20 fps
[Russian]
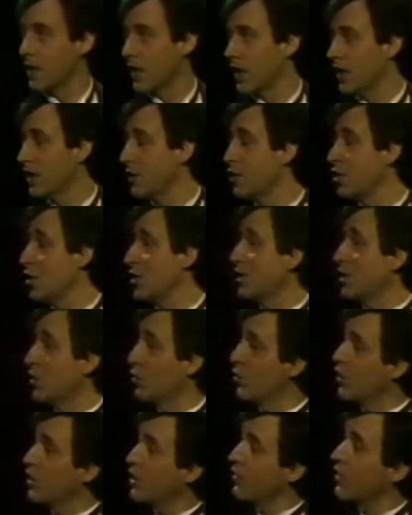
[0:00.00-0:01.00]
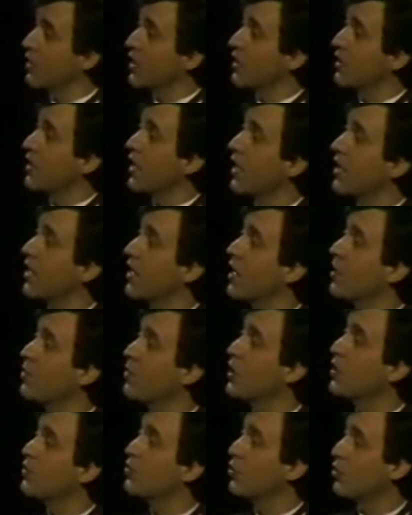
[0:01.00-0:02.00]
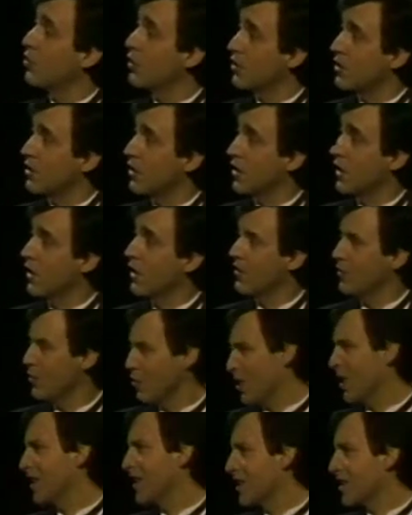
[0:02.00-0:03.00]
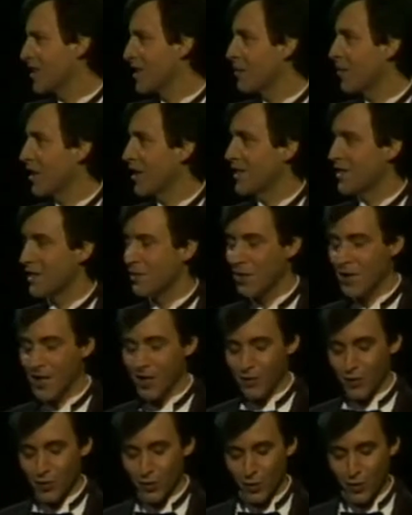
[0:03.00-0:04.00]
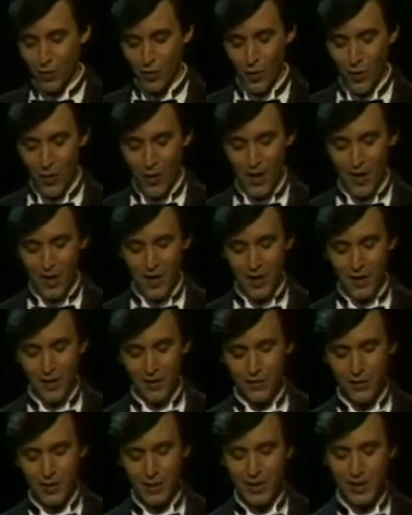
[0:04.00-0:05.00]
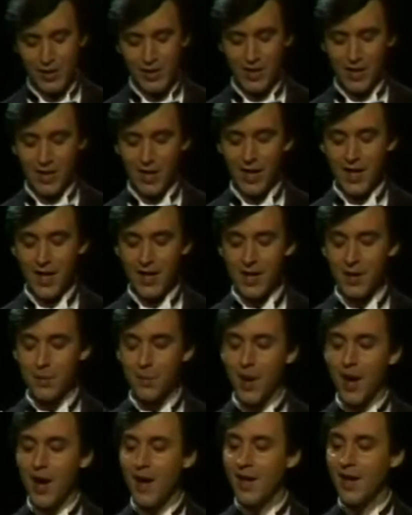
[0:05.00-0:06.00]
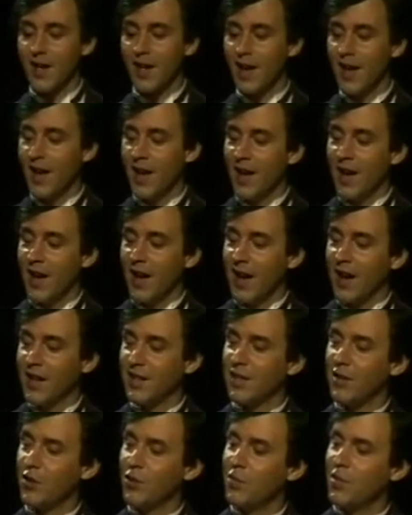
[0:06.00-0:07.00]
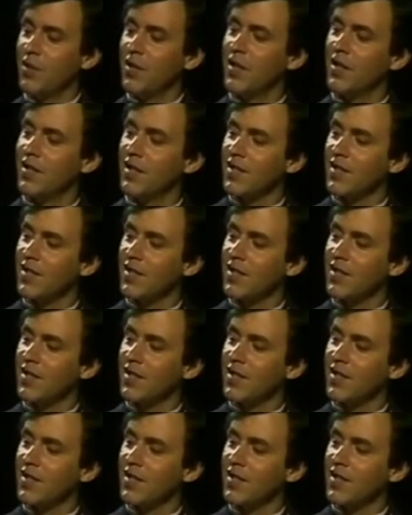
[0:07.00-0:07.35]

находившиеся до этого на капремонте, ну, когда сломали себе левую ногу. В тенистых аллеях парка они любили